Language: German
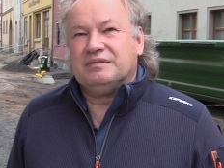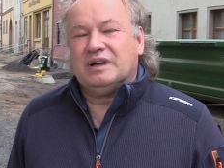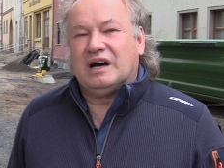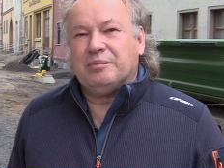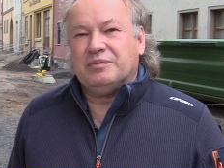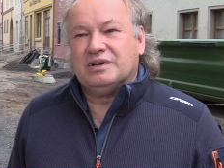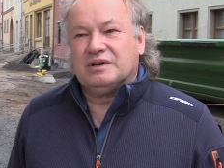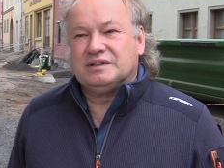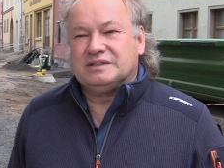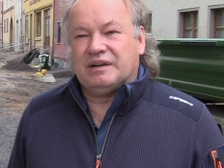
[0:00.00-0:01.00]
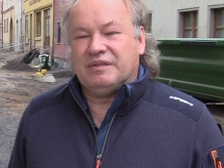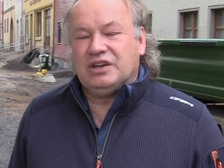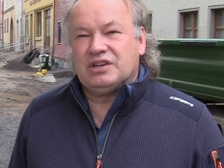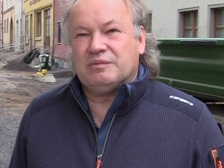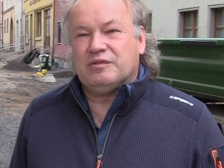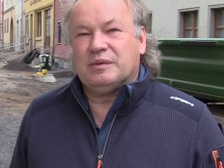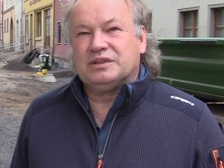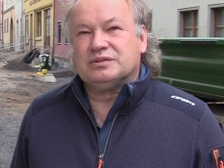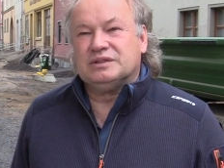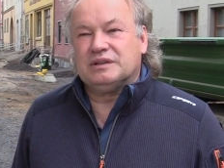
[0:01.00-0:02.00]
Wir haben hier sehr wenig
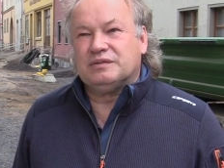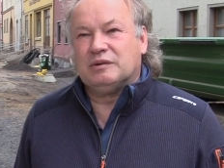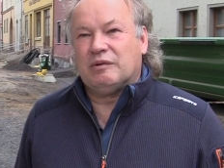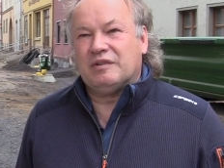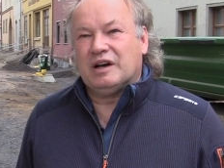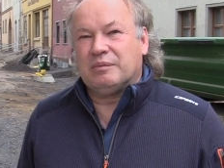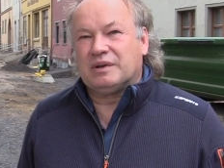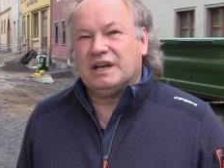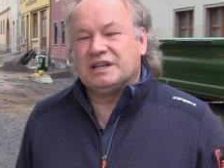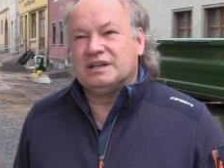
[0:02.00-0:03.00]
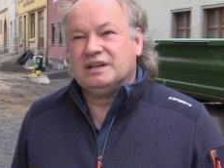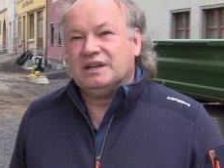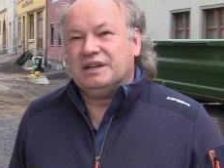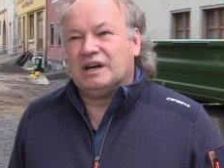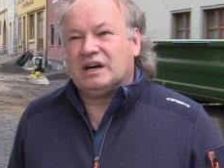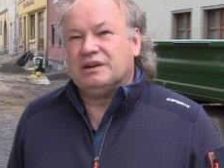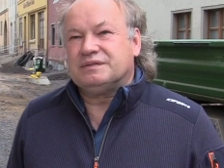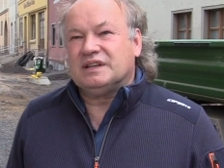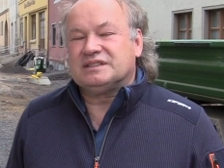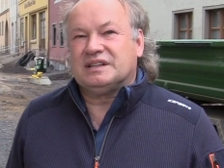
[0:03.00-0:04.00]
Informationen der Firma. Wir haben gleich nach
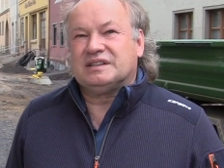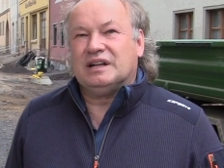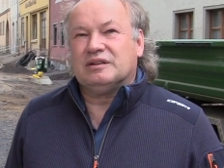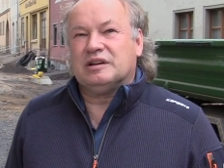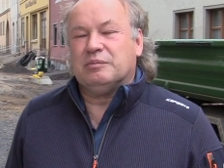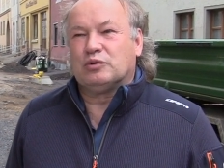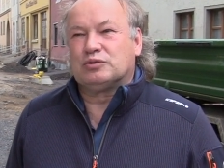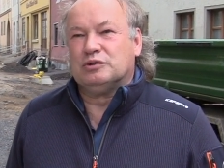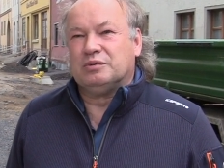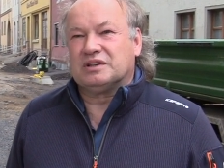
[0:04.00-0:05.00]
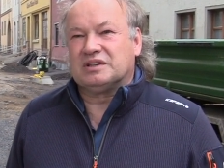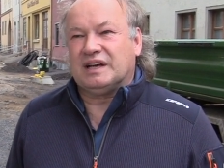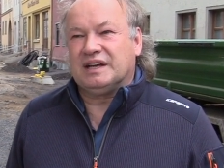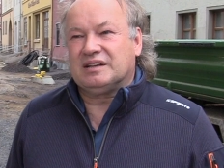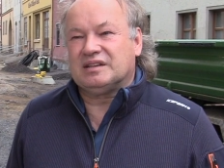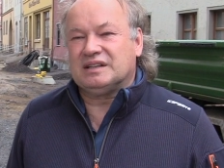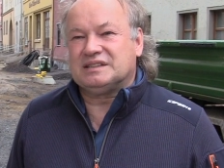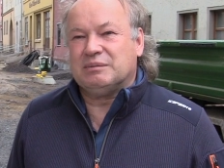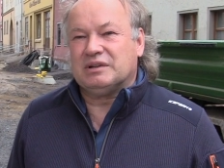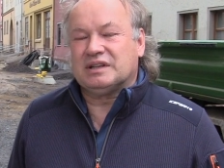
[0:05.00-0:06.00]
Auftragsverteilung im Oktober gedrängt,
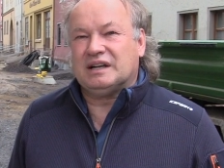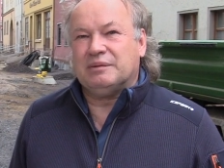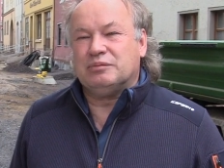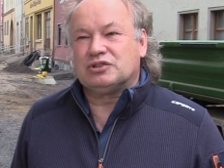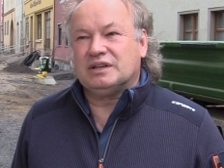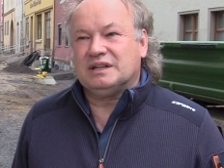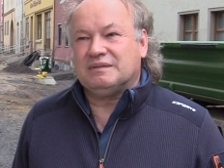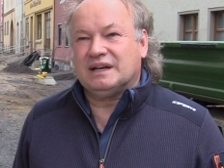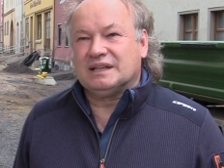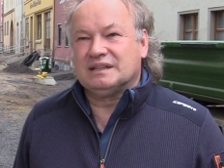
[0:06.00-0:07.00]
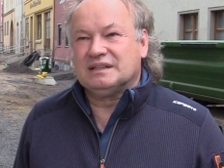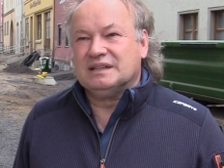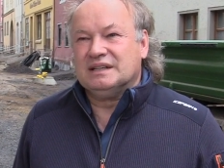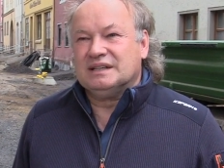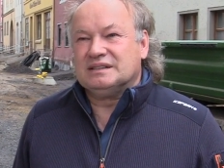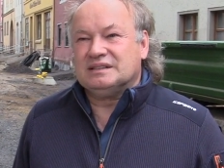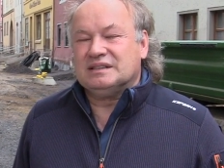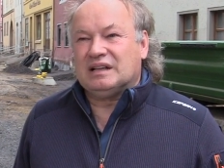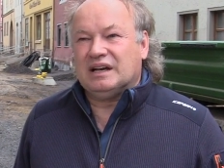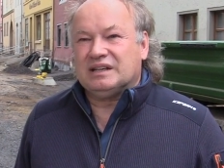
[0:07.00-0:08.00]
dass die Materialien bestellt werden. Sie
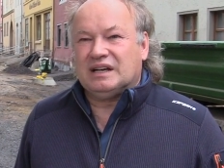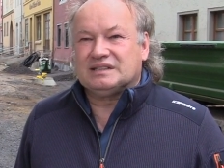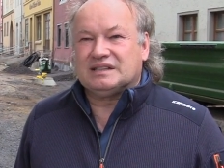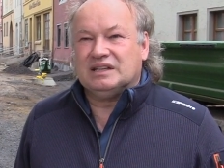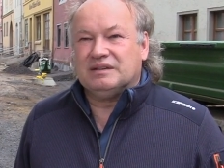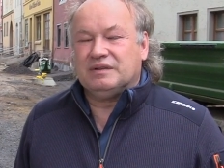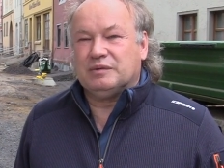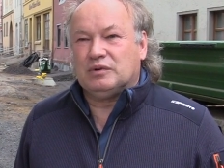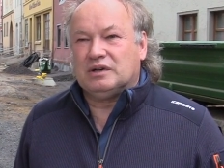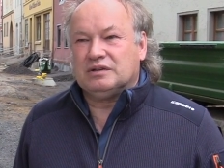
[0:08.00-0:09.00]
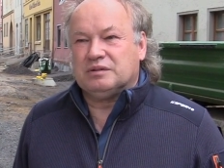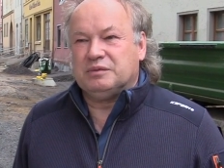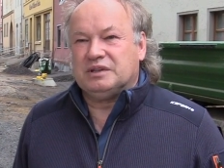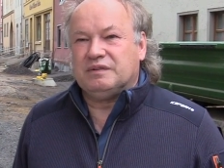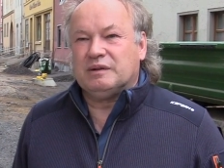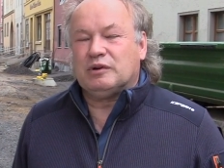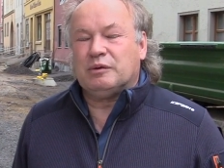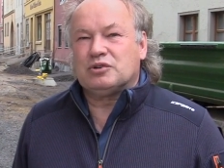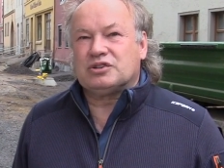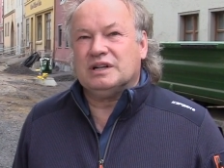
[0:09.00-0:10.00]
sind leider erst Ende Februar, äh, Mitte
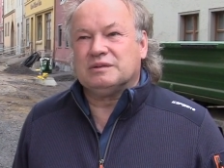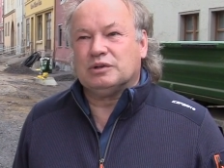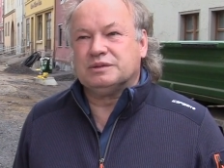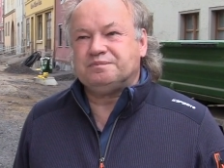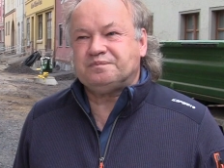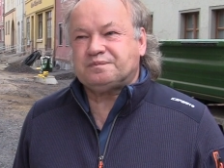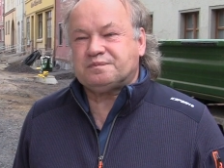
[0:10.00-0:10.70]
Februar bestellt worden.